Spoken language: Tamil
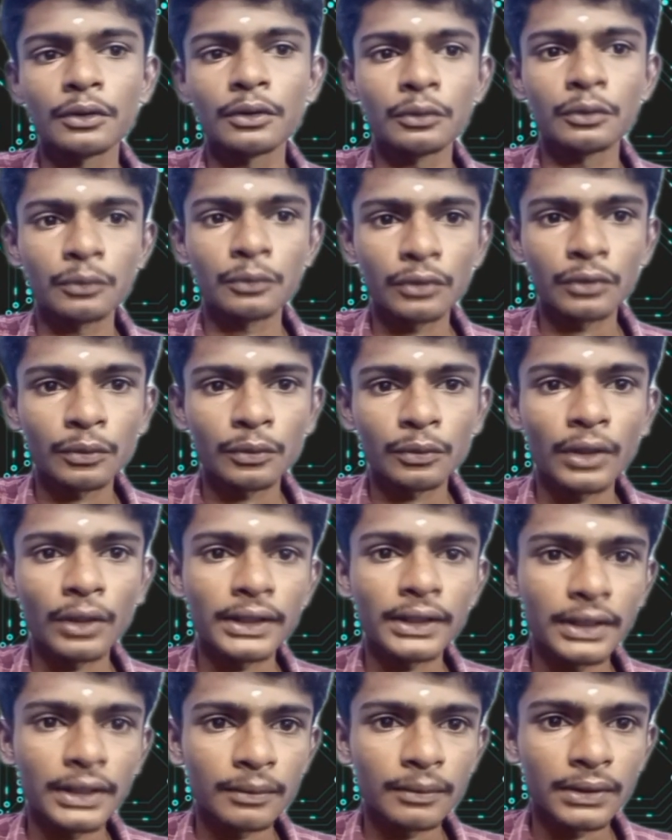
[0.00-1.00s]
ஒரு
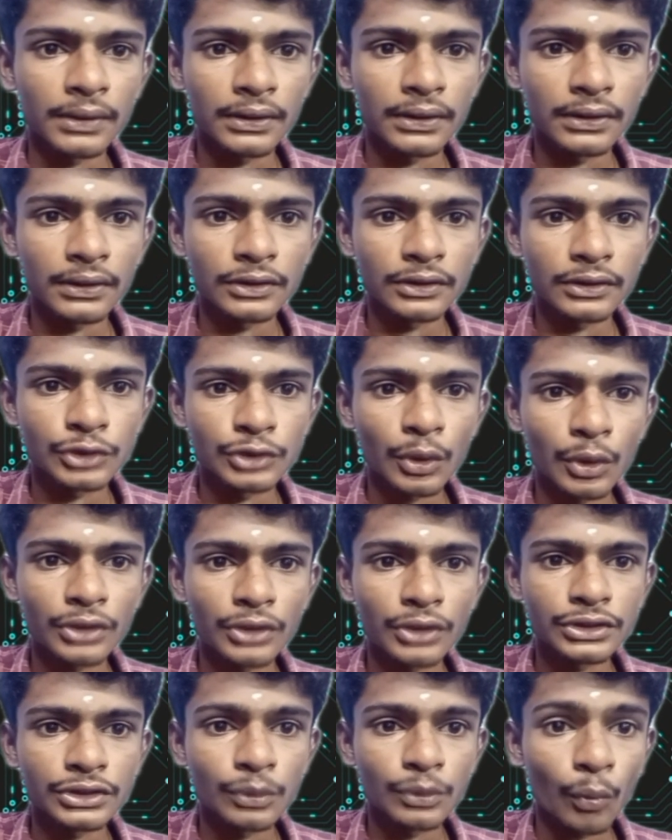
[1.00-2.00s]
குழந்தை வந்து
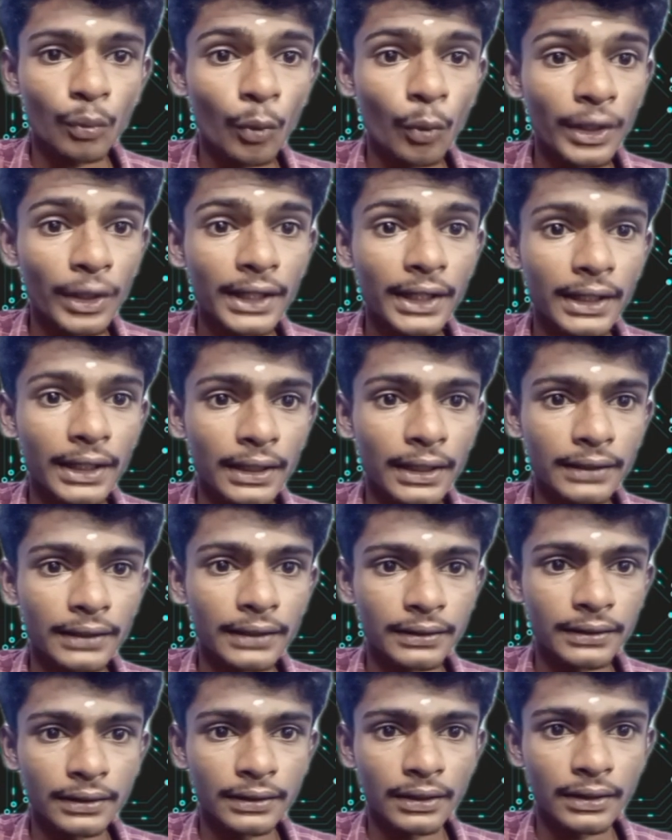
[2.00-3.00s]
சார்ஜிங் ஒயரை
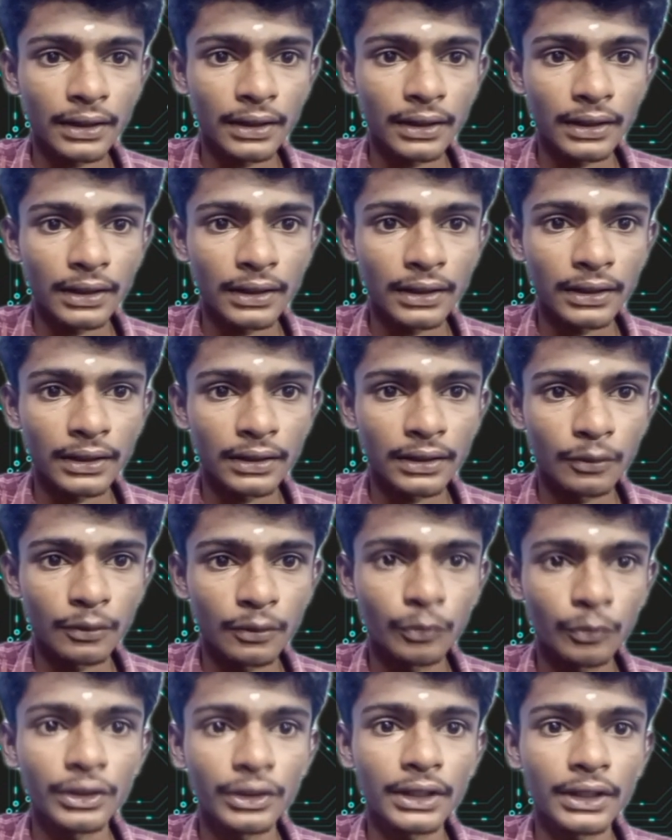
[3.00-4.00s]
கடித்ததுனால
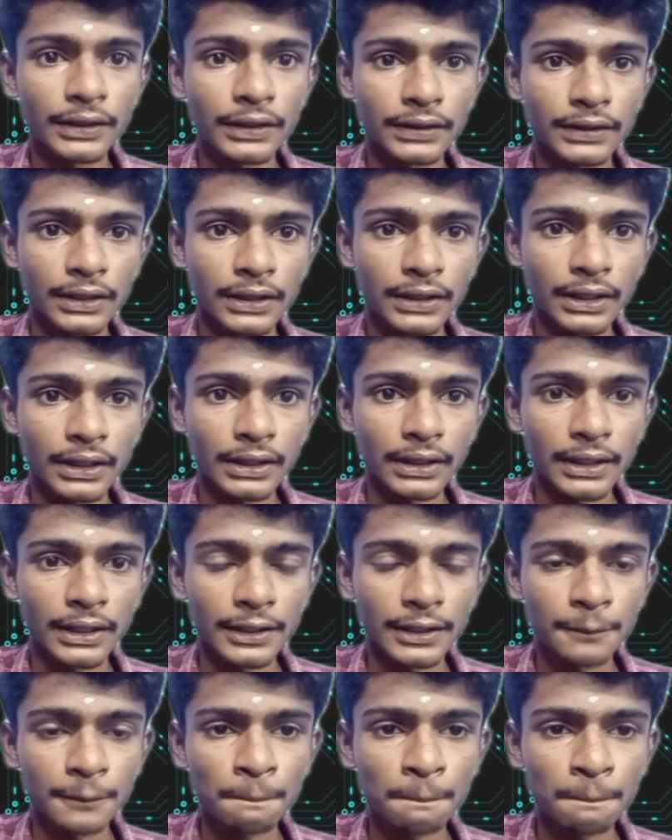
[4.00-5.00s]

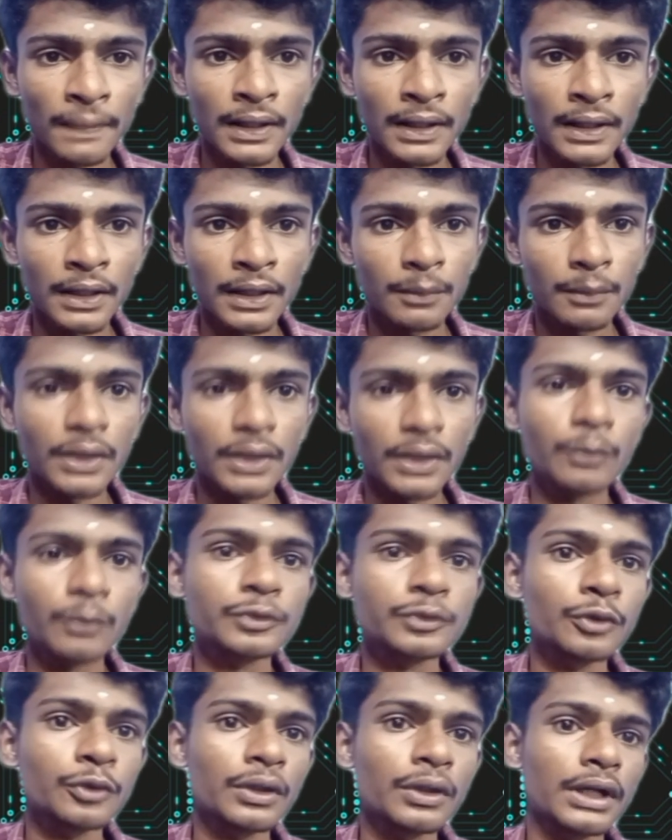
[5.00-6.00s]
உயிரிழந்திருக்கிறதாட்டு மிகவும்
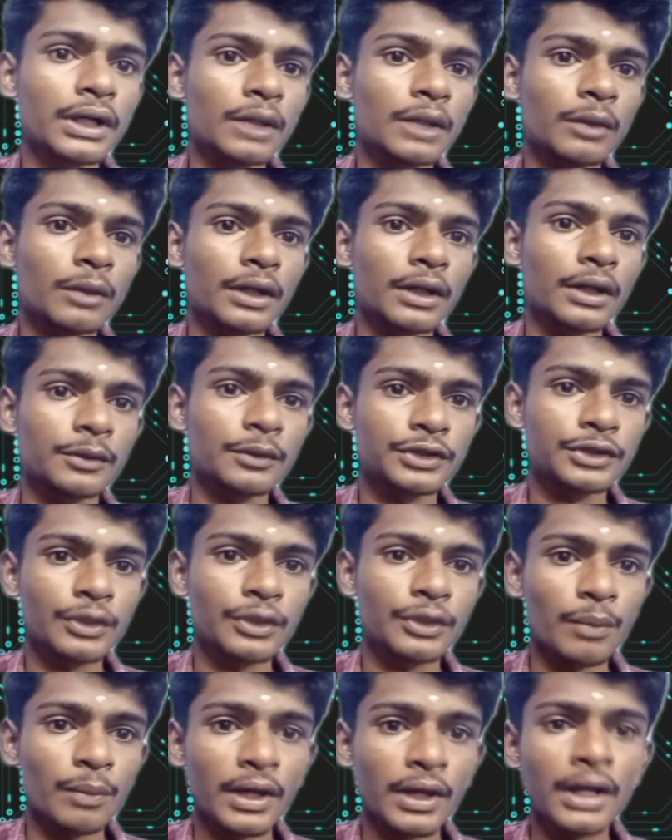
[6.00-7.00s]
சோககரமான
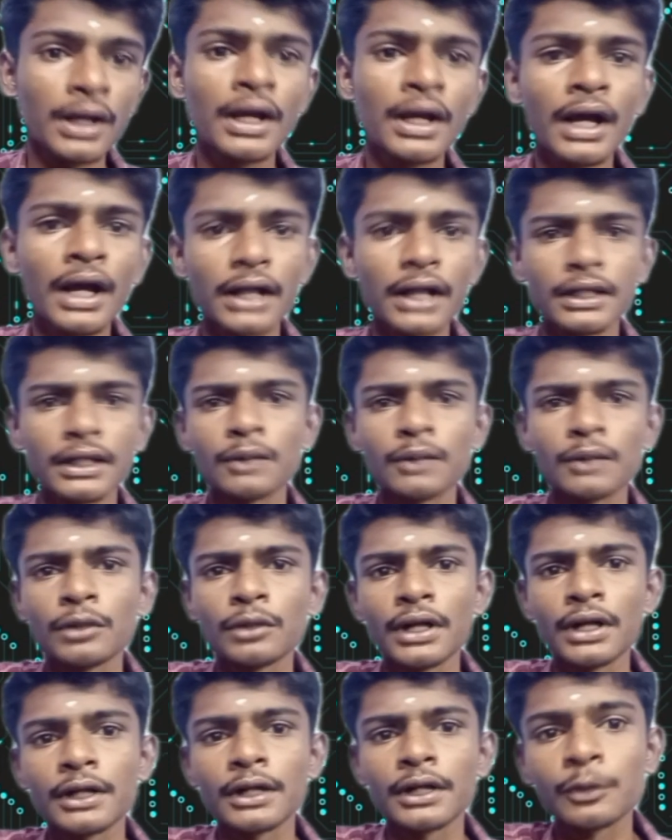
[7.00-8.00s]
விஷயம்தான் அதற்கு
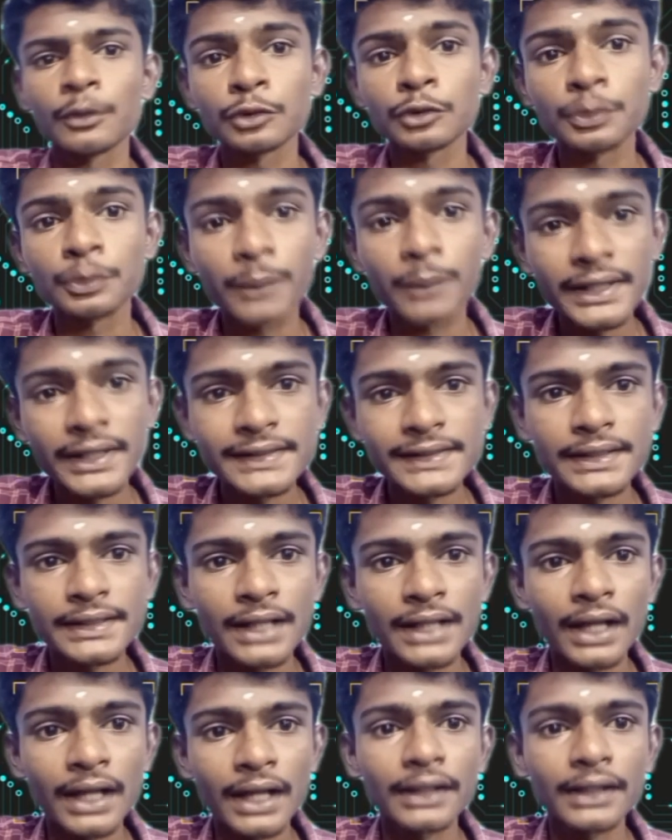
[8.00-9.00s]
முன்னாடி கொஞ்சம்
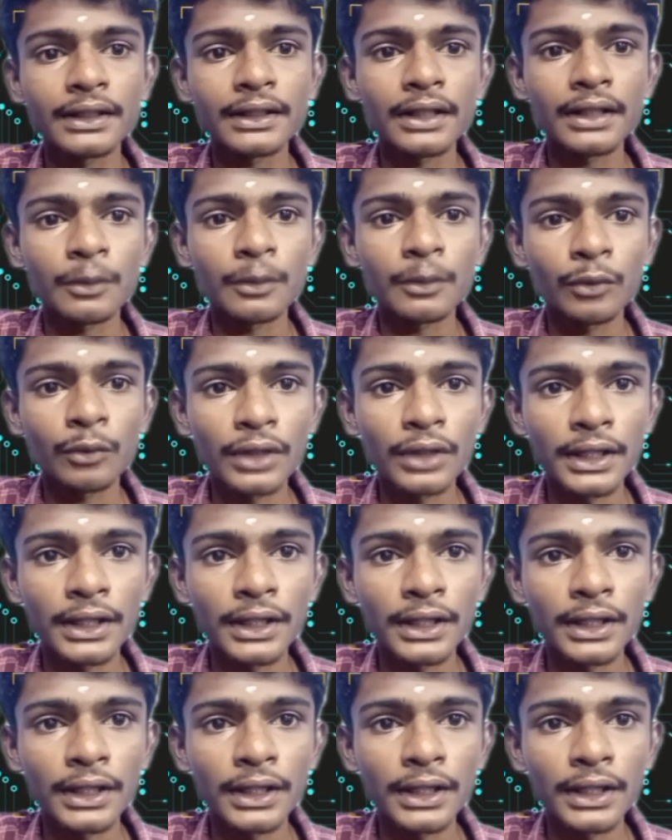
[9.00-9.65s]
பேசிக்காக இதில் உள்ள